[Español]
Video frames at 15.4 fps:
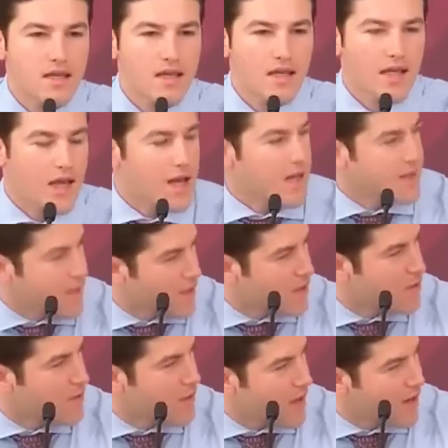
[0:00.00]
y en la
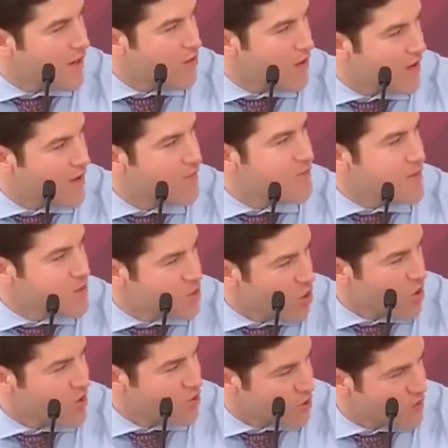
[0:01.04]
tarde viene una
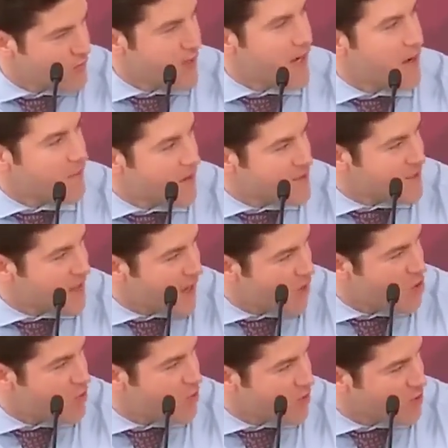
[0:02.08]
depresión. Entonces venga más
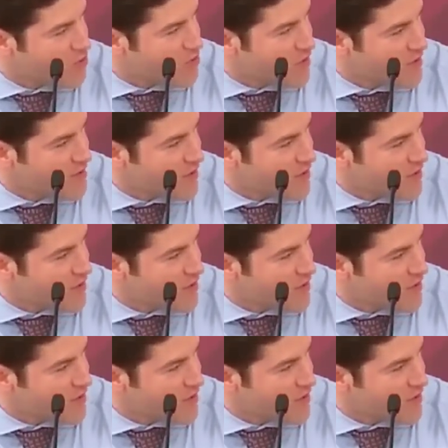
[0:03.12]
seguido porque usted